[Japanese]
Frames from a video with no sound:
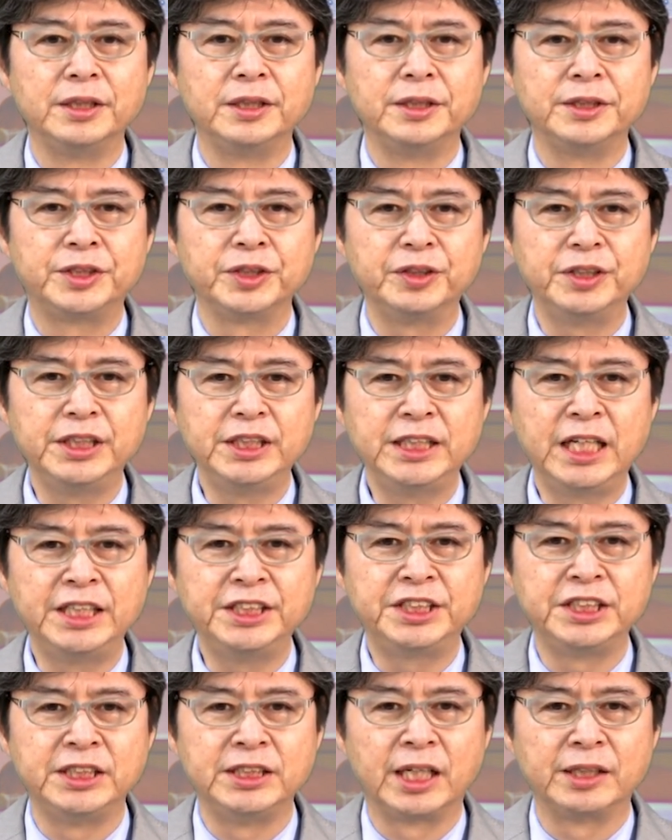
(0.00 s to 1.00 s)
上院
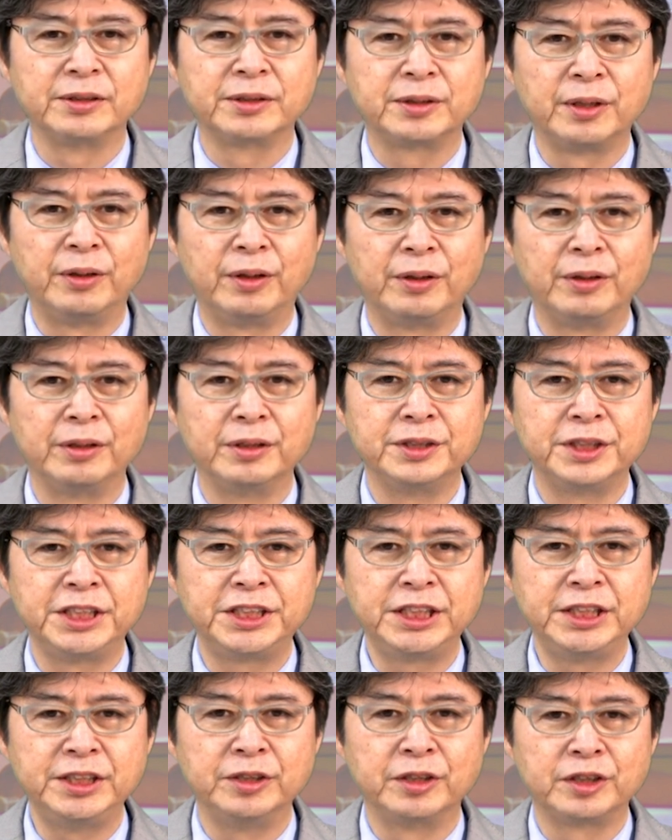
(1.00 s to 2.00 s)
レンジになると
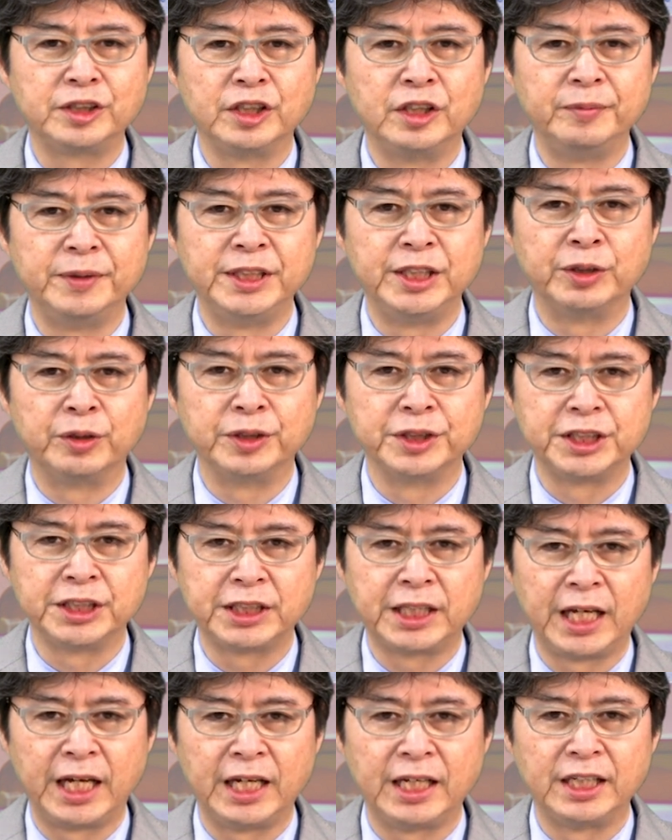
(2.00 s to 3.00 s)
自身の興味に応じ
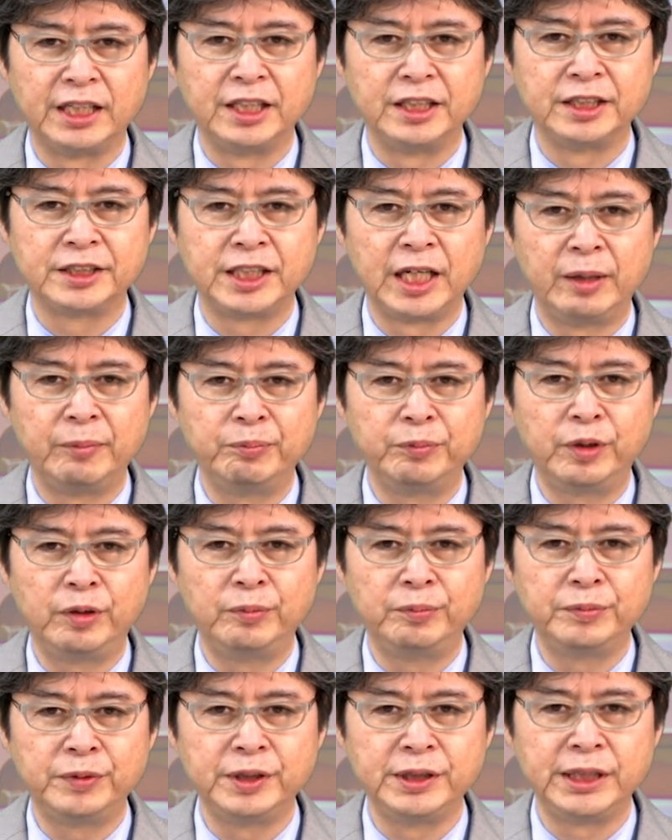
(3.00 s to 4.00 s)
て専
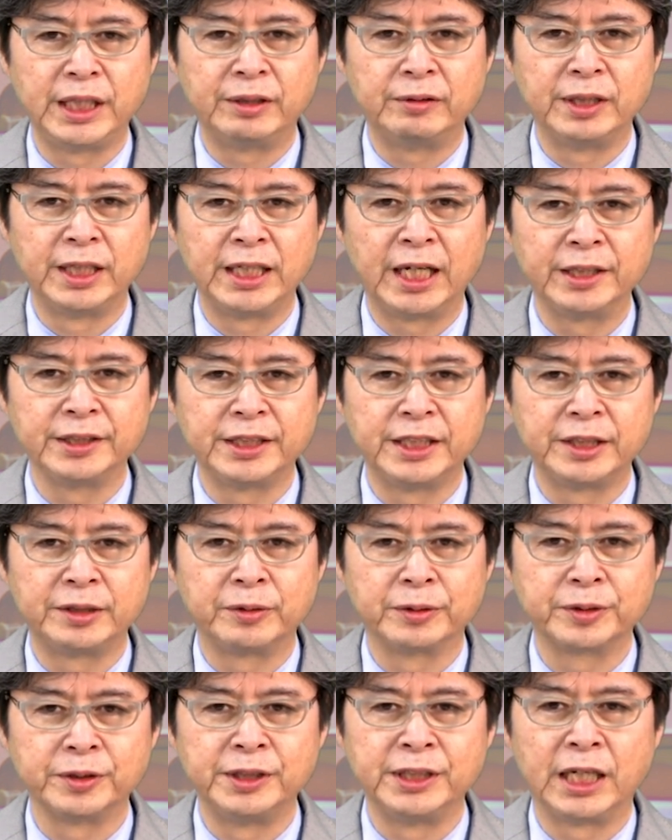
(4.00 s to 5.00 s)
門分野を選んでいく
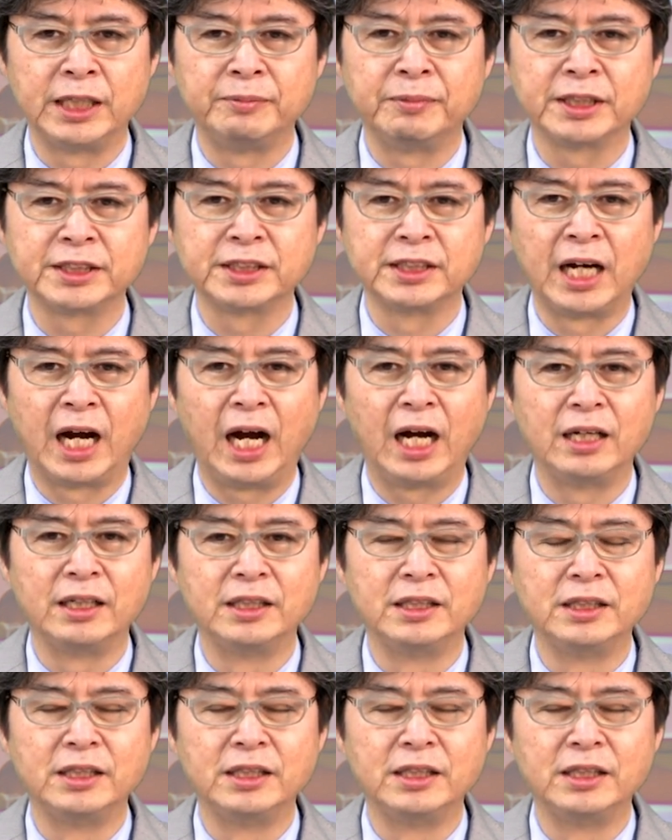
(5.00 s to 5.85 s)
ことになりますが